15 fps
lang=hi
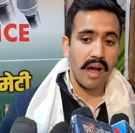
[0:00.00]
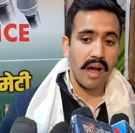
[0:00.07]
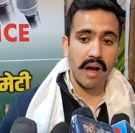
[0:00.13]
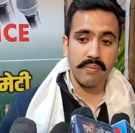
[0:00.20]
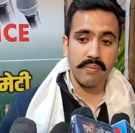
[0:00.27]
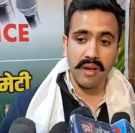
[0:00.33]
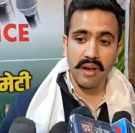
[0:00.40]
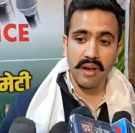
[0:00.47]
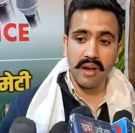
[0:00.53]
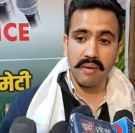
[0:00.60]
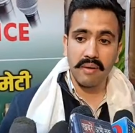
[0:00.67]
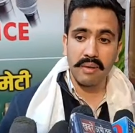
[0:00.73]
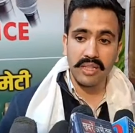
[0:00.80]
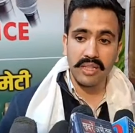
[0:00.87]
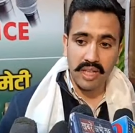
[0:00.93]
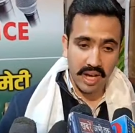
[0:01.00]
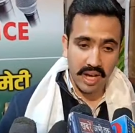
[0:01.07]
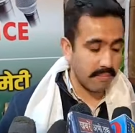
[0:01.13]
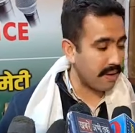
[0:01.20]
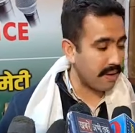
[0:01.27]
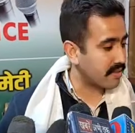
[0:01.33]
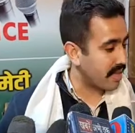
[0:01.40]
आपका बंजार
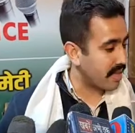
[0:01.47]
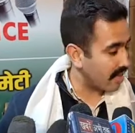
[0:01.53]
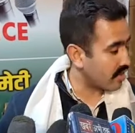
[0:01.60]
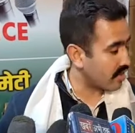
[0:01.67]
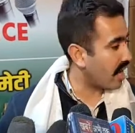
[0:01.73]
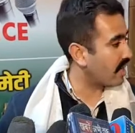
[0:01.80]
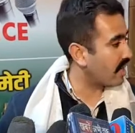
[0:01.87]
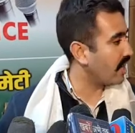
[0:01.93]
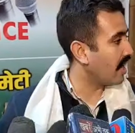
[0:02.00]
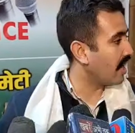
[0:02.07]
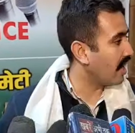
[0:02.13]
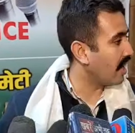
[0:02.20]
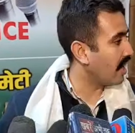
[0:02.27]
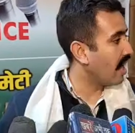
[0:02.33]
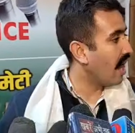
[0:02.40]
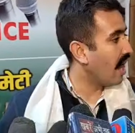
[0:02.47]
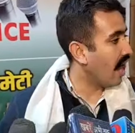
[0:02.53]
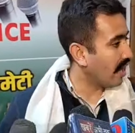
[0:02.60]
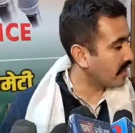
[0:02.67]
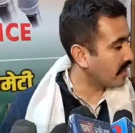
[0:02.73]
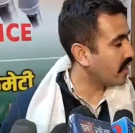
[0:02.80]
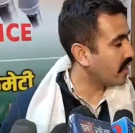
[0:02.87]
में सैंज घाटी है
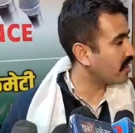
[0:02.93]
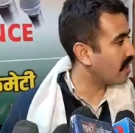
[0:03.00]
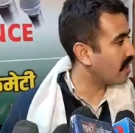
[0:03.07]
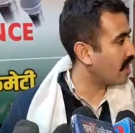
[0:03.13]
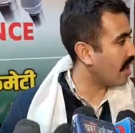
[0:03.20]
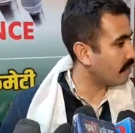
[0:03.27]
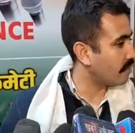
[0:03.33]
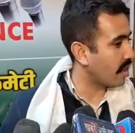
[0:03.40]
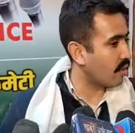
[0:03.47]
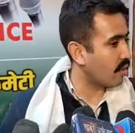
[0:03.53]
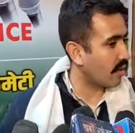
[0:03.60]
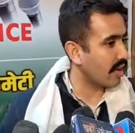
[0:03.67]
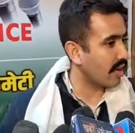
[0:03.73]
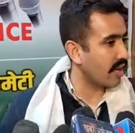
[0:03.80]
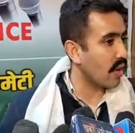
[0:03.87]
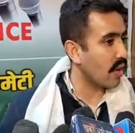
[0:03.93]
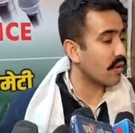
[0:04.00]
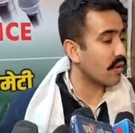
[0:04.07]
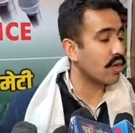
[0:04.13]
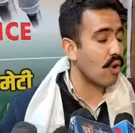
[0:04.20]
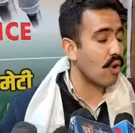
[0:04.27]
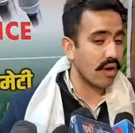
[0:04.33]
हर क्षेत्र का हमने दौरा किया और
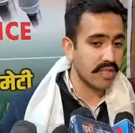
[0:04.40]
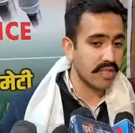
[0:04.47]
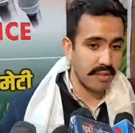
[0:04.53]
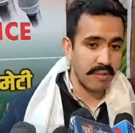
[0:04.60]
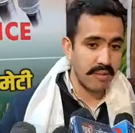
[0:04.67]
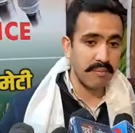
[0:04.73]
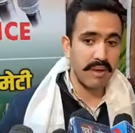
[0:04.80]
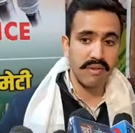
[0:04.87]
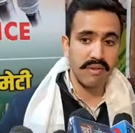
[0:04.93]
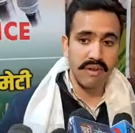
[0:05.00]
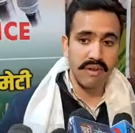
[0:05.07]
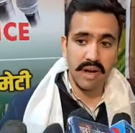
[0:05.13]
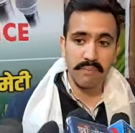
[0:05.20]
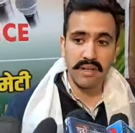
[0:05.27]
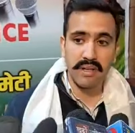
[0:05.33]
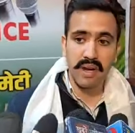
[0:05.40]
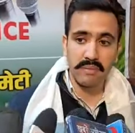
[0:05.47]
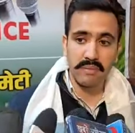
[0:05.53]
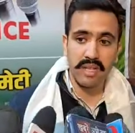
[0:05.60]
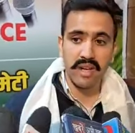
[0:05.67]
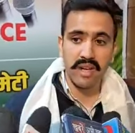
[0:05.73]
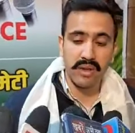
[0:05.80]
रिकॉर्ड समय में वहाँ पर
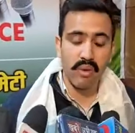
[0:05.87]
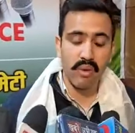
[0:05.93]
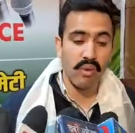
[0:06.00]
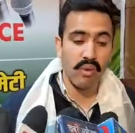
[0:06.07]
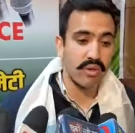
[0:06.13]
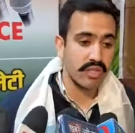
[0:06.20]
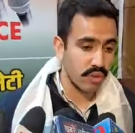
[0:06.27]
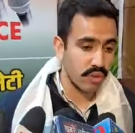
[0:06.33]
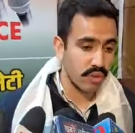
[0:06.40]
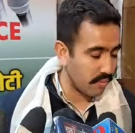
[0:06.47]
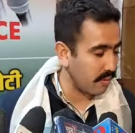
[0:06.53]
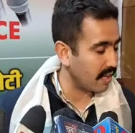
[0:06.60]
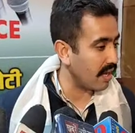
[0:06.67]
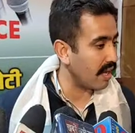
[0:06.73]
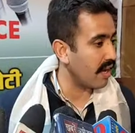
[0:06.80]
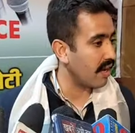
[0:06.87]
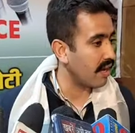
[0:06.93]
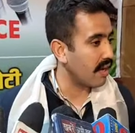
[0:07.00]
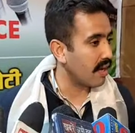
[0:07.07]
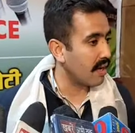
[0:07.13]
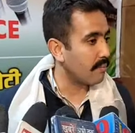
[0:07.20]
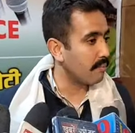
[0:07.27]
हमने सड़कों को रिस्टोर भी किया
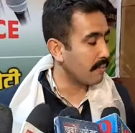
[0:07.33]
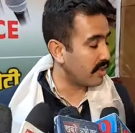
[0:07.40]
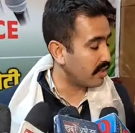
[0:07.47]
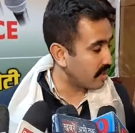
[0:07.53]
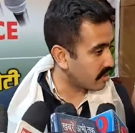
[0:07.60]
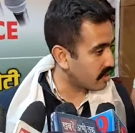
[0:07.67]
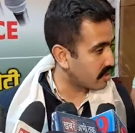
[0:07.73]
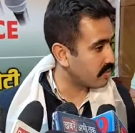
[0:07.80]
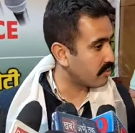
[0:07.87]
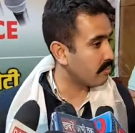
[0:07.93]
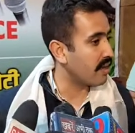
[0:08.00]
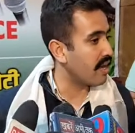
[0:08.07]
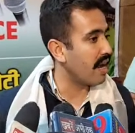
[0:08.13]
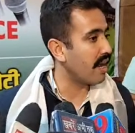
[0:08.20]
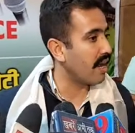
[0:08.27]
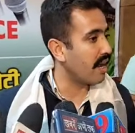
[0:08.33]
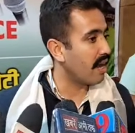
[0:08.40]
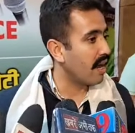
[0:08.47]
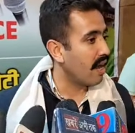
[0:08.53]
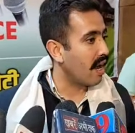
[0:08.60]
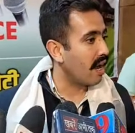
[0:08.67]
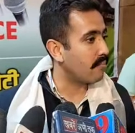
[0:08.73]
ब्रिजेस बनाए
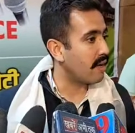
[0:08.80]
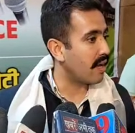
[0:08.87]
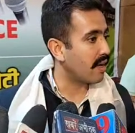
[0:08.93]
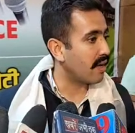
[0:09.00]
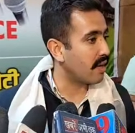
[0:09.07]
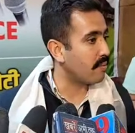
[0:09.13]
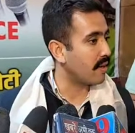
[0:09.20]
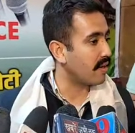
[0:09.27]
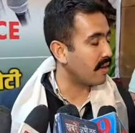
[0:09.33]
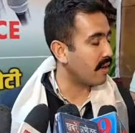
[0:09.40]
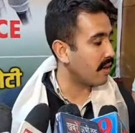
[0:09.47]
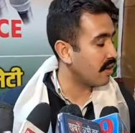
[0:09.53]
हमने करीबन